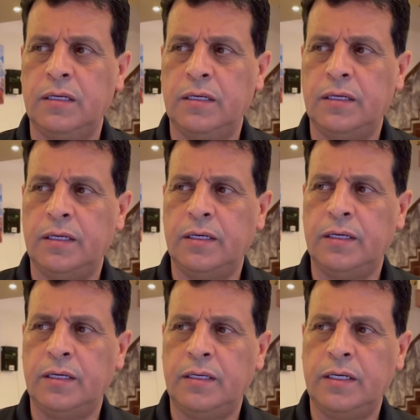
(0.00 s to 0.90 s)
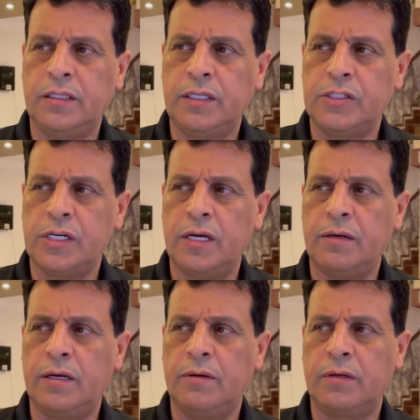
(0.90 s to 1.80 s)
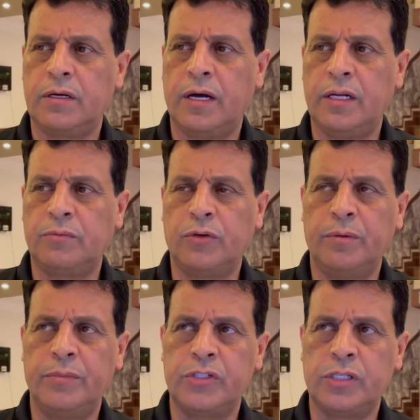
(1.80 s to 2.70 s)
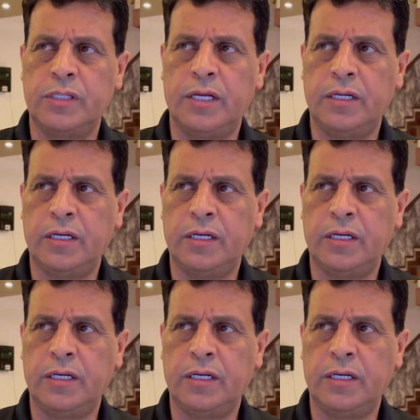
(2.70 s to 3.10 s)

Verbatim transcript: آه، النتيجة كانت مهمة جدا